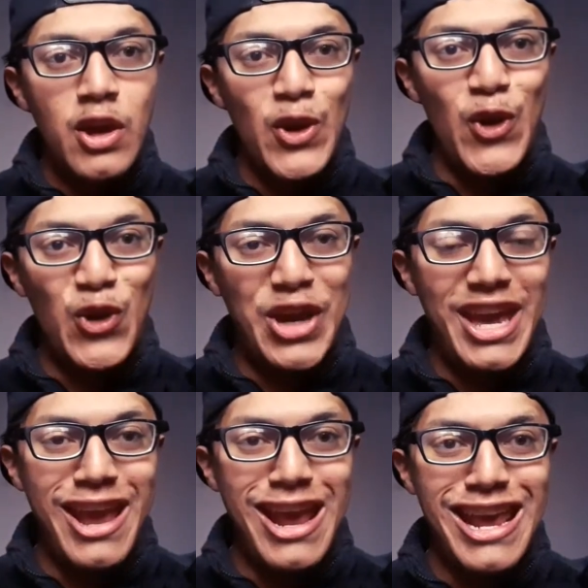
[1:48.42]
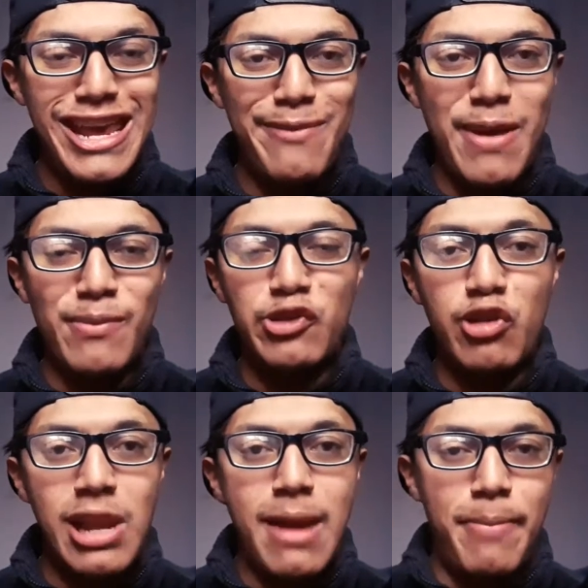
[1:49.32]
Ok, y vamos
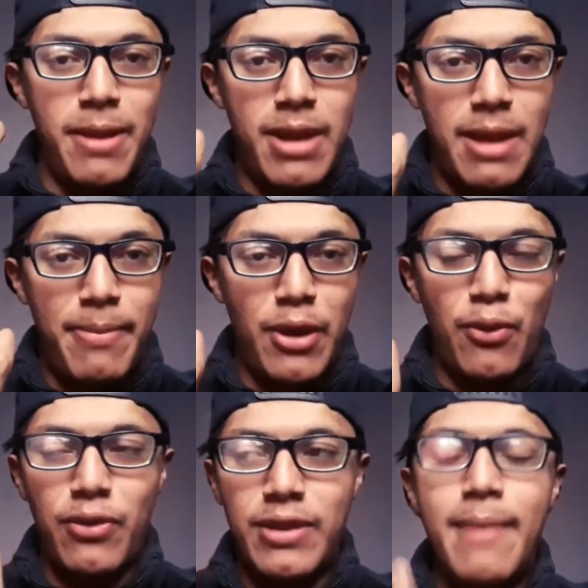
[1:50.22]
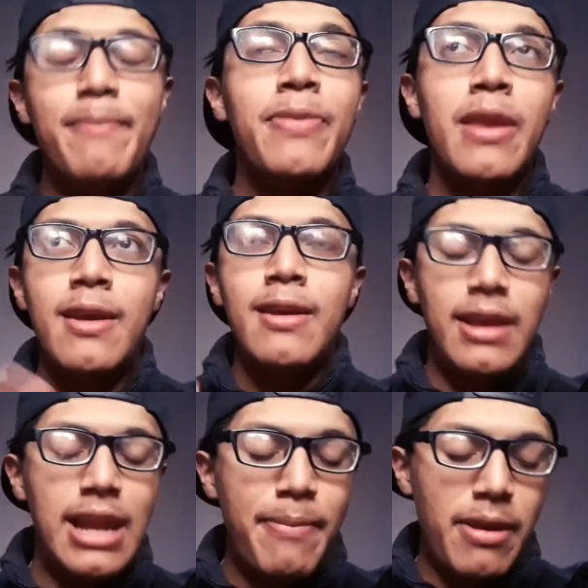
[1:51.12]
con la primera pregunta.
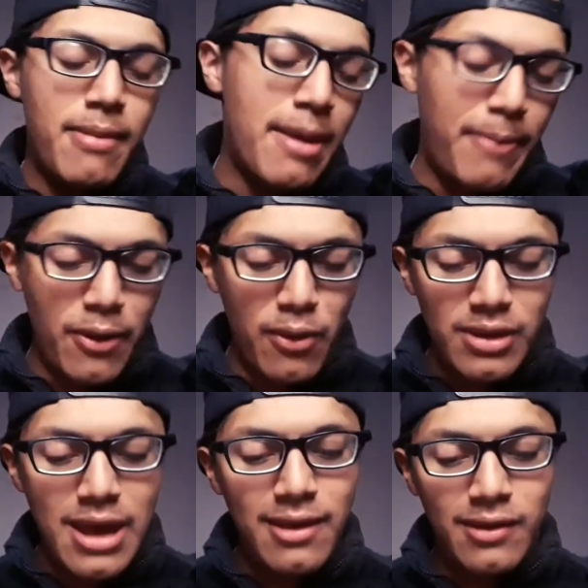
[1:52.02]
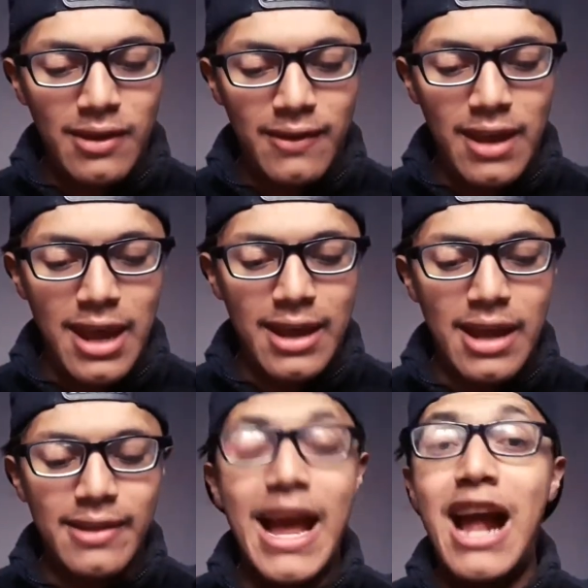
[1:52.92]
Y la primera pregunta dice así, ¿qué
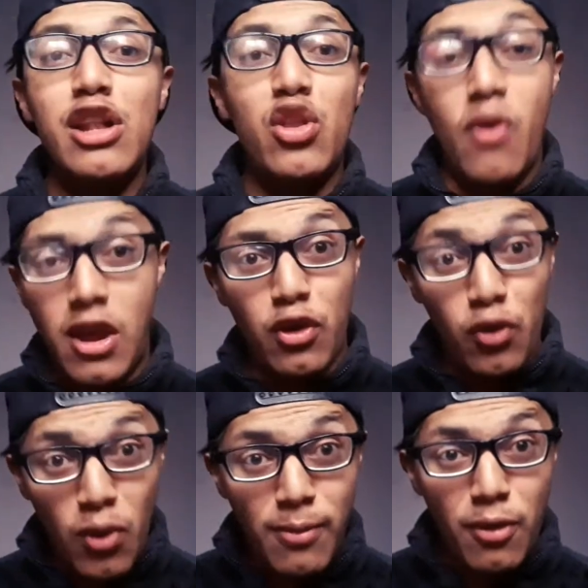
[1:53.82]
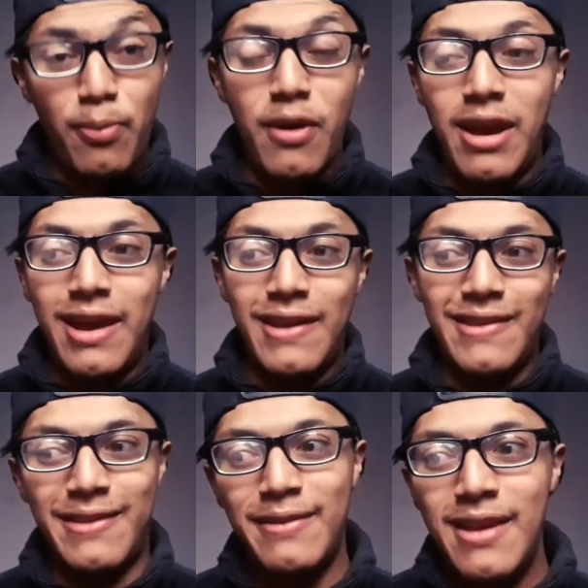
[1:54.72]
tal tu año nuevo? Pues,
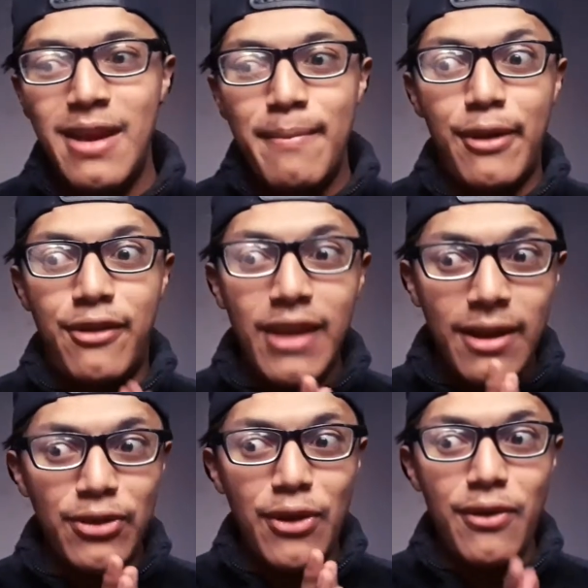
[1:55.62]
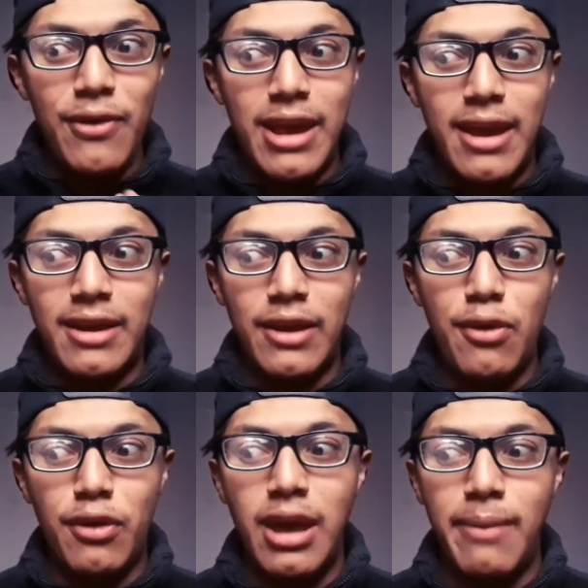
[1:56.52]
por cierto, eh,
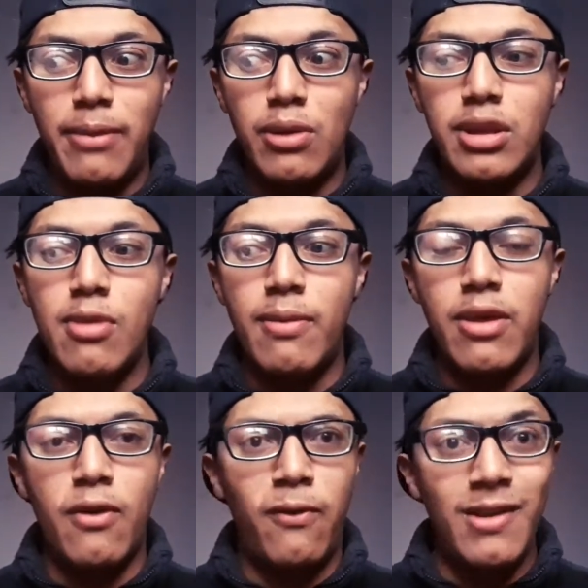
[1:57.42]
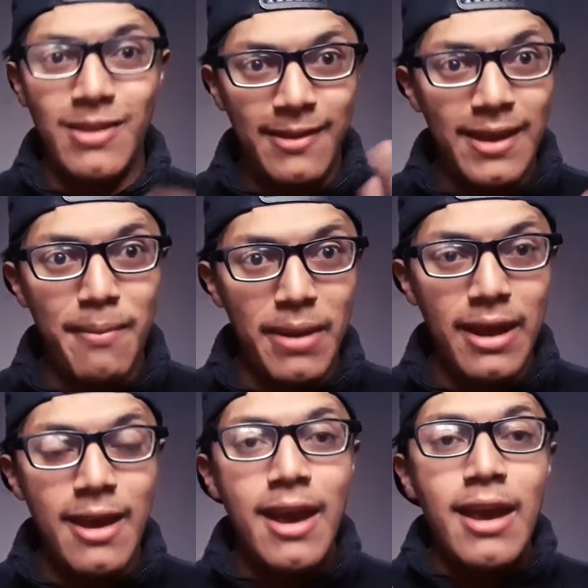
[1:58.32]
creo que mi último video fue en diciembre
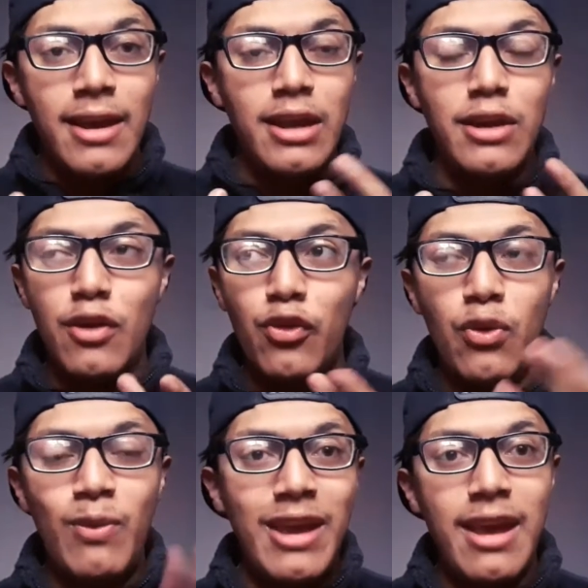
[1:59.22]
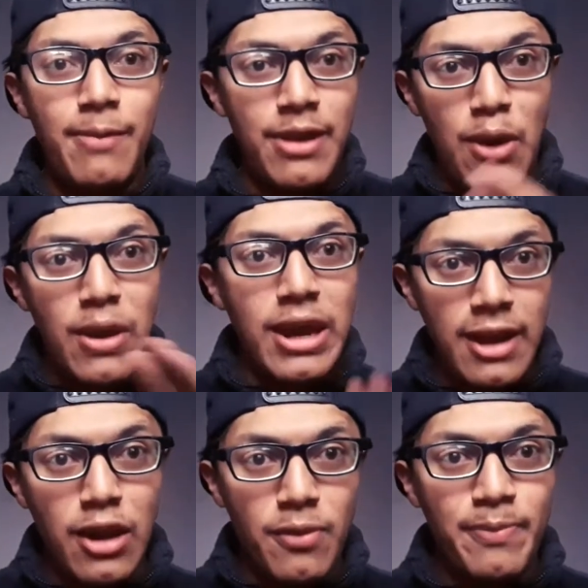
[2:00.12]
y no subí video en
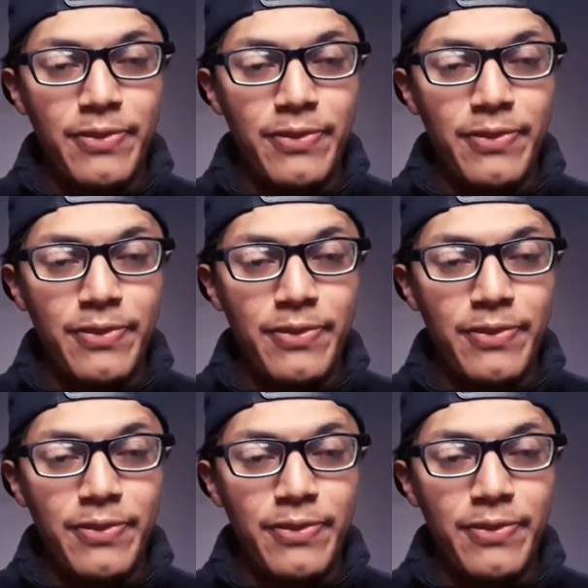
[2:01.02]
enero.